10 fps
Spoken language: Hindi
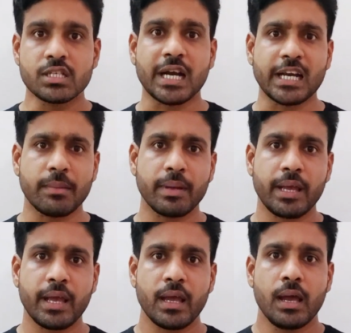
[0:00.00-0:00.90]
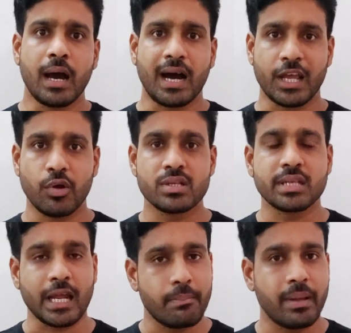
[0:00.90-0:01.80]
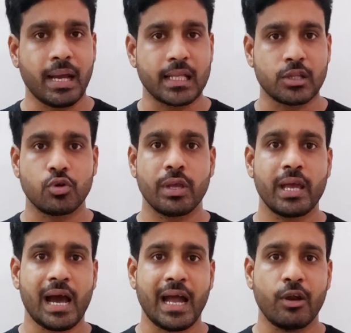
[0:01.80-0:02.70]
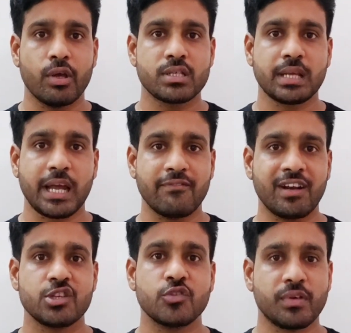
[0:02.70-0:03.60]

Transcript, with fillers: स्टार्टिंग में ये आई ओ एस नाइन पर आया था तो ये आई ओ एस नाइन वाले